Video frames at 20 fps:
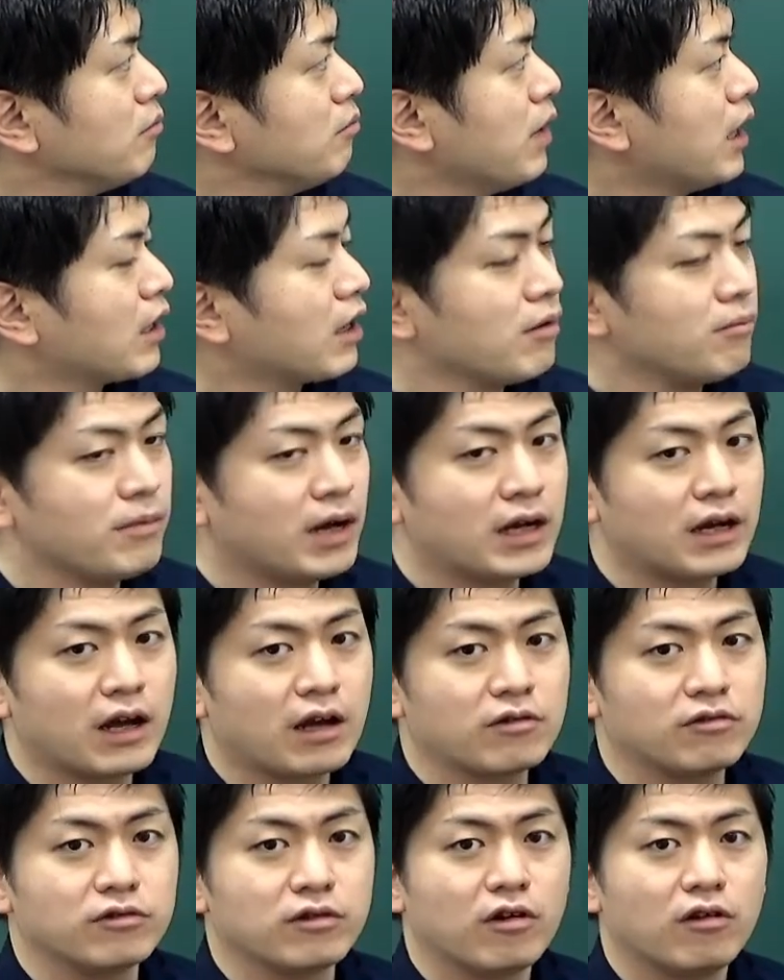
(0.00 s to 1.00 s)
まあ、
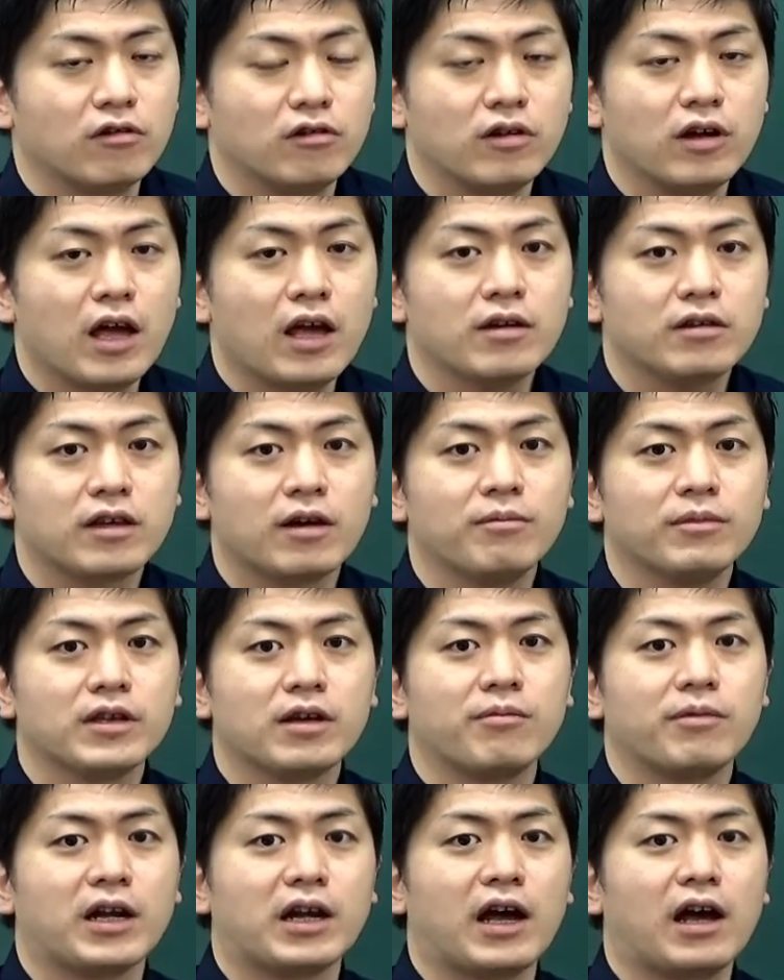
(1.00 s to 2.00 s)
ガンマナイフとさま
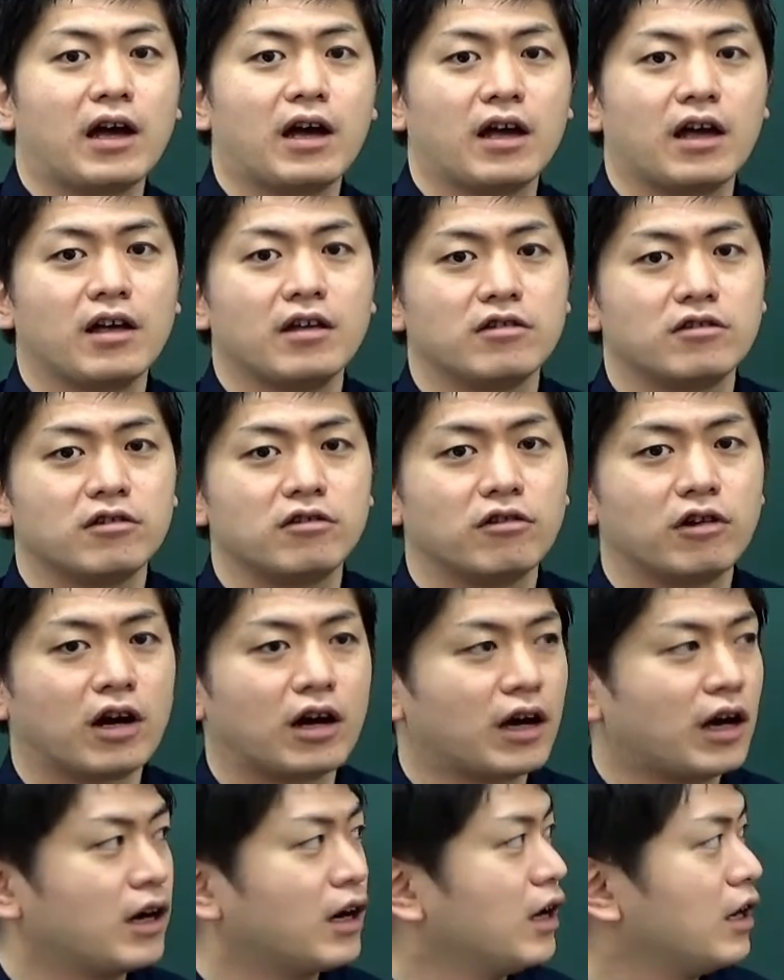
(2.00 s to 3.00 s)
ざまな治療が
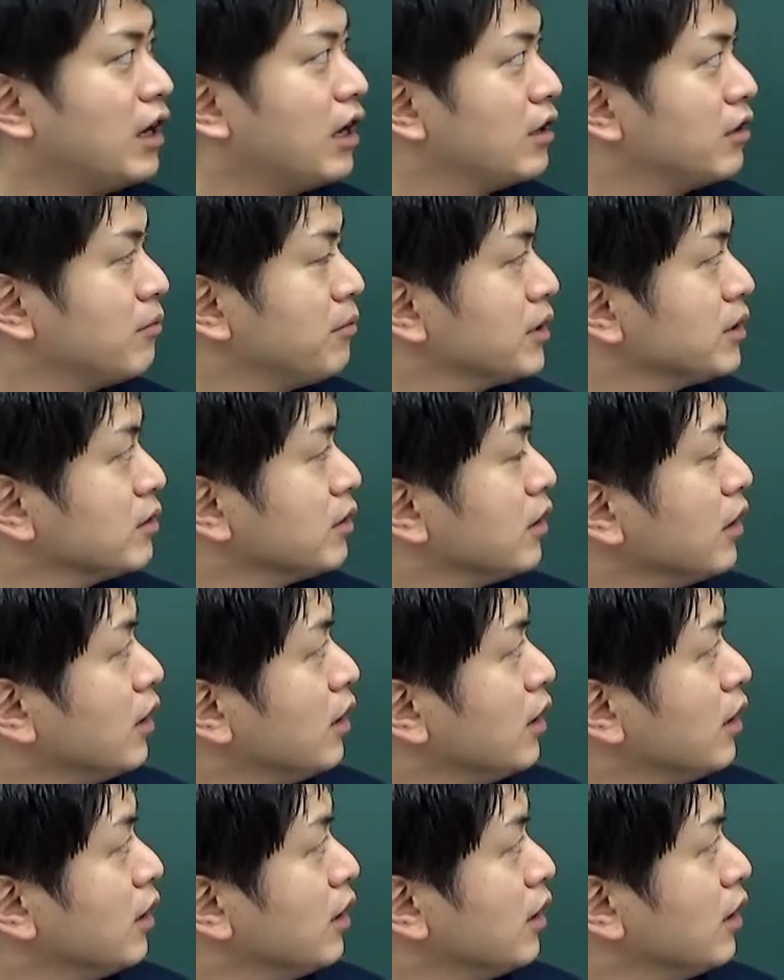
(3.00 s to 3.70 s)
考えられています